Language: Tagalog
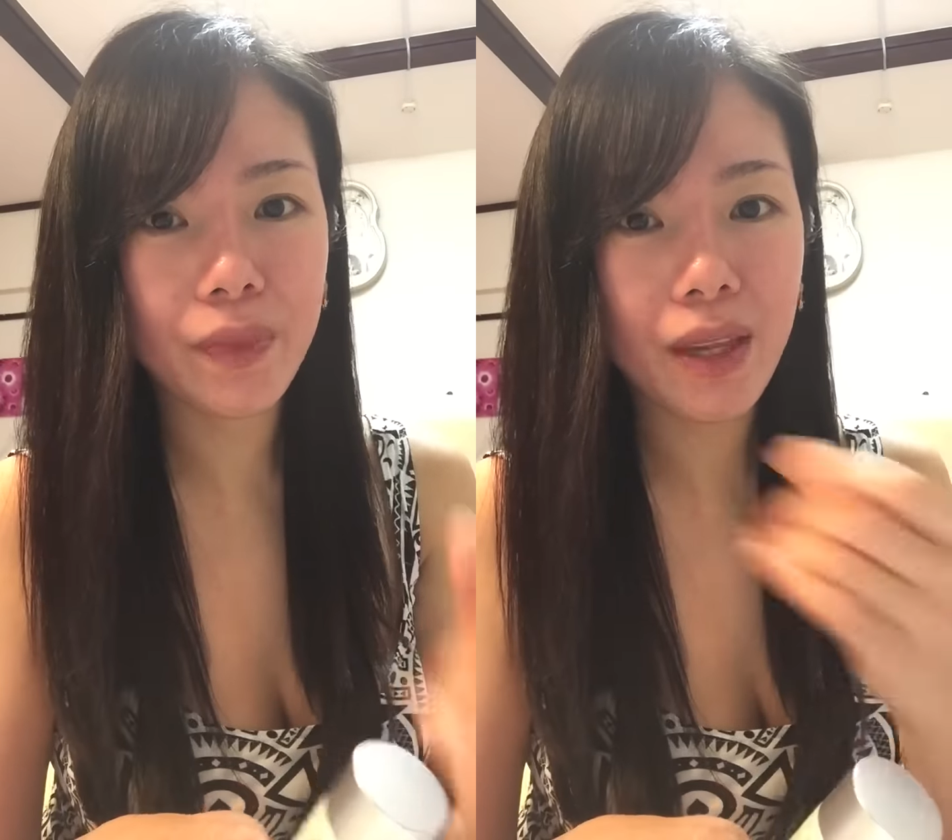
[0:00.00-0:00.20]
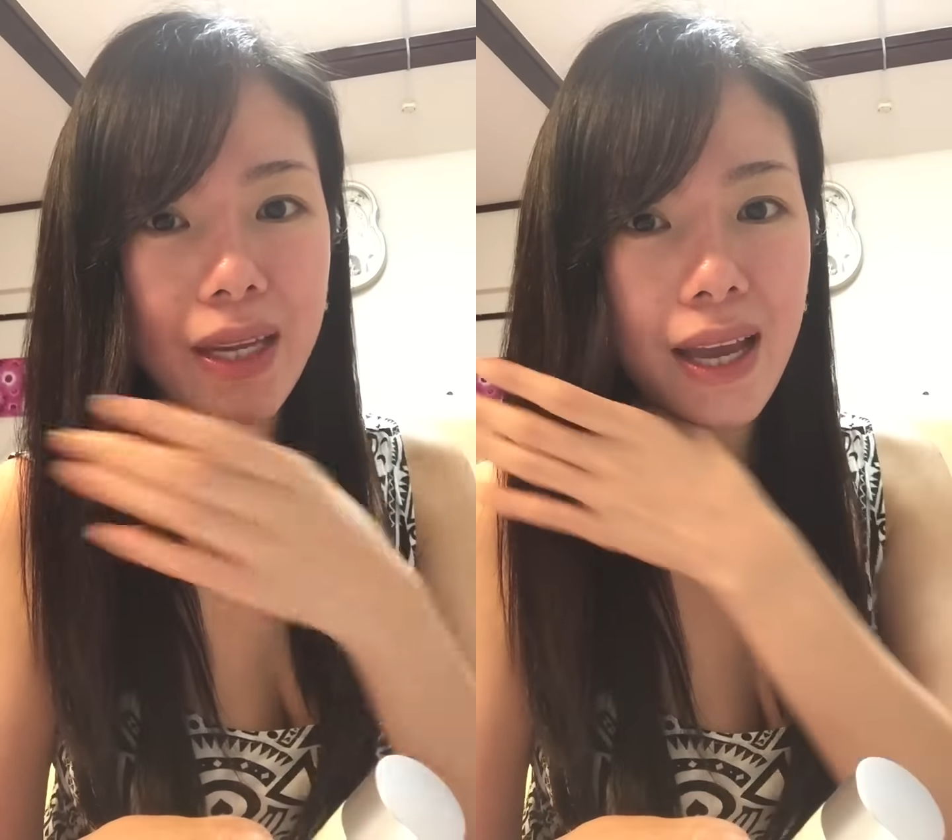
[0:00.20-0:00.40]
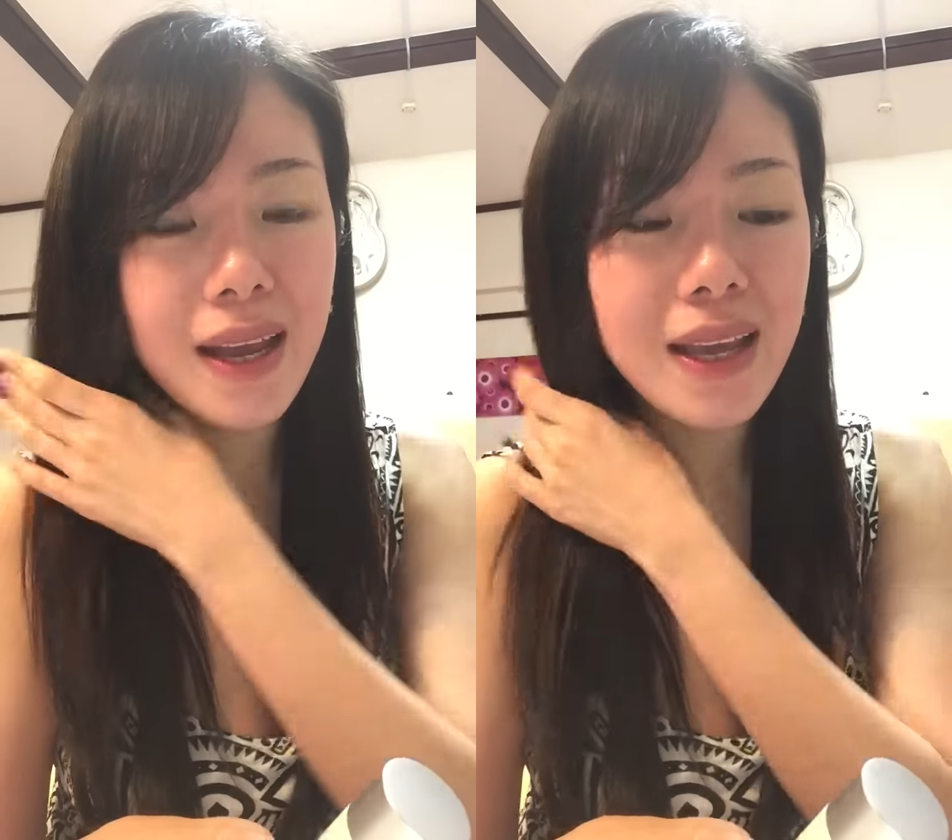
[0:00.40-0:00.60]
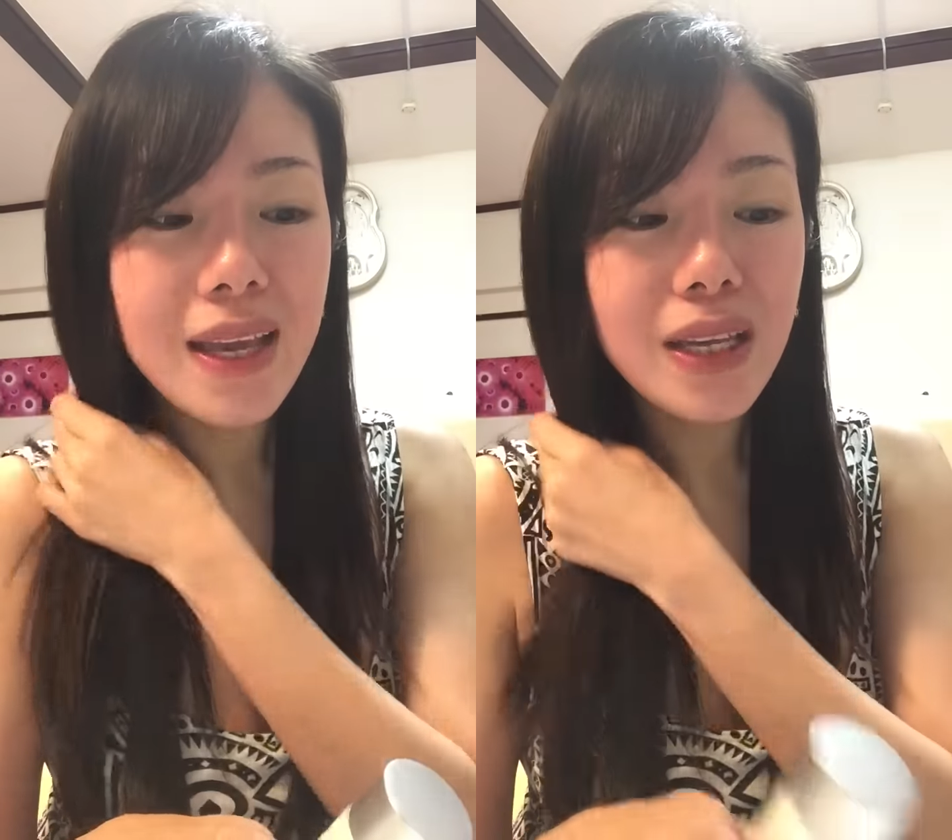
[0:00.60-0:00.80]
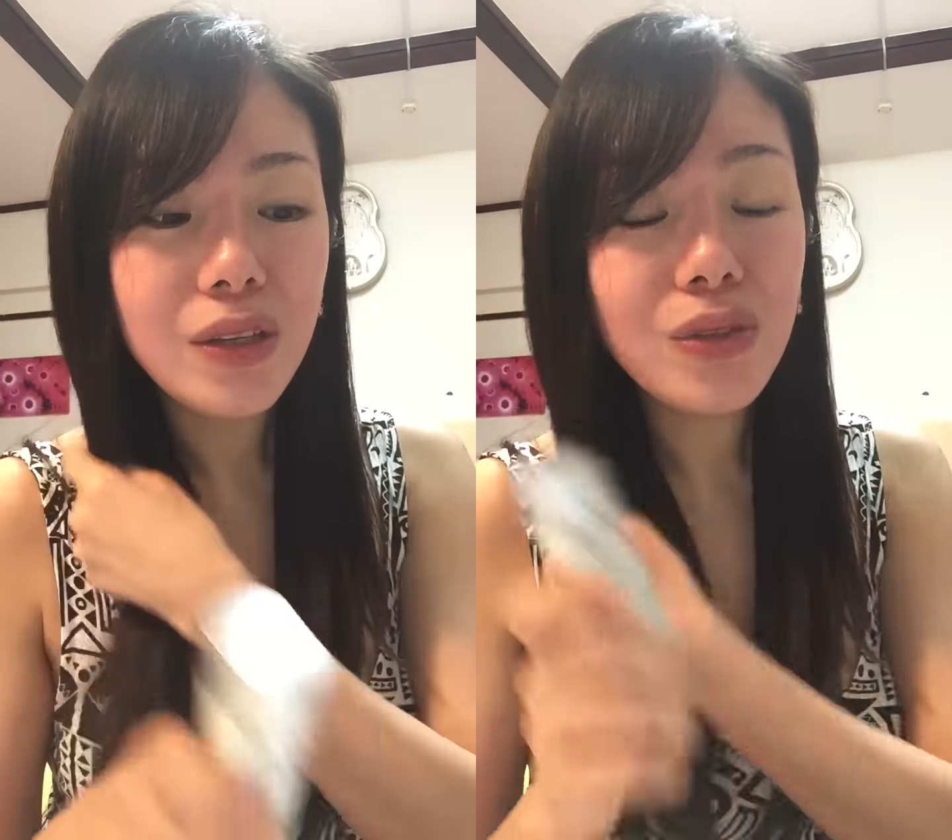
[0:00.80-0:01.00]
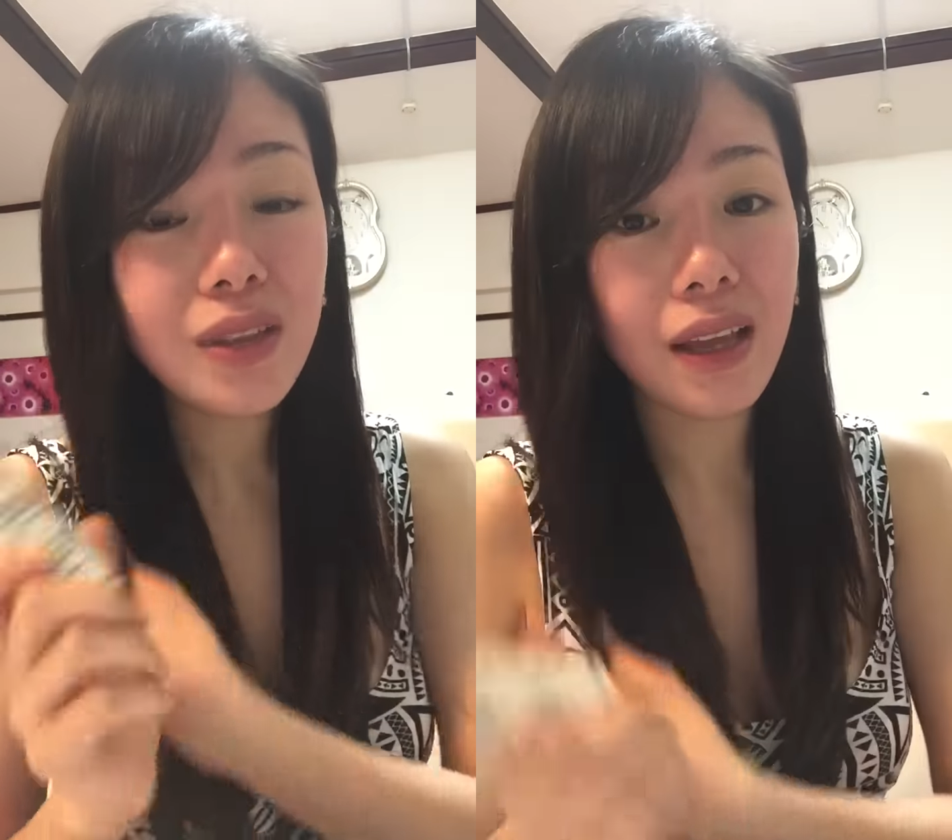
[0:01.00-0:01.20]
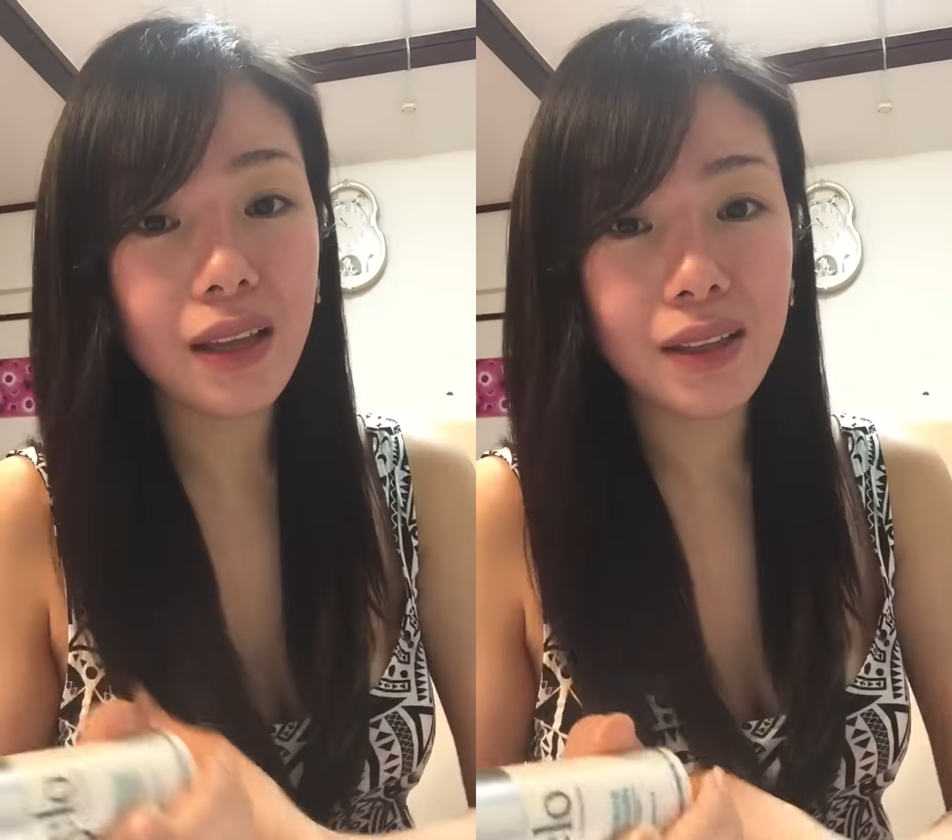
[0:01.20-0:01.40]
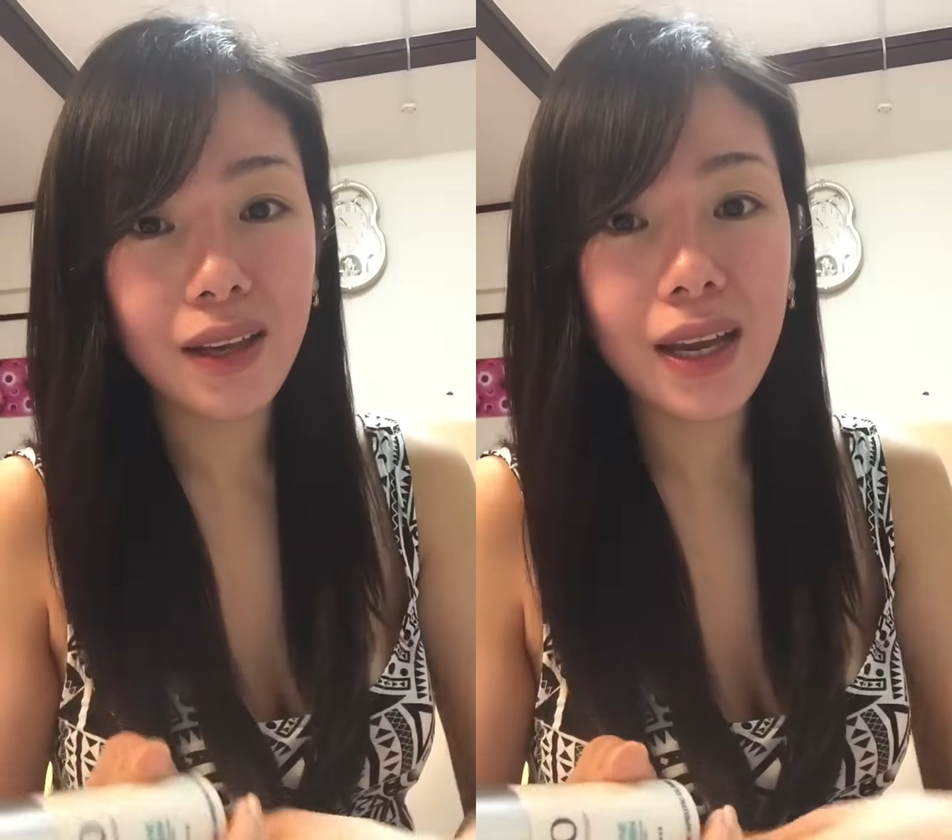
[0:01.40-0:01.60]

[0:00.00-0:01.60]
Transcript: Kaya, yun din.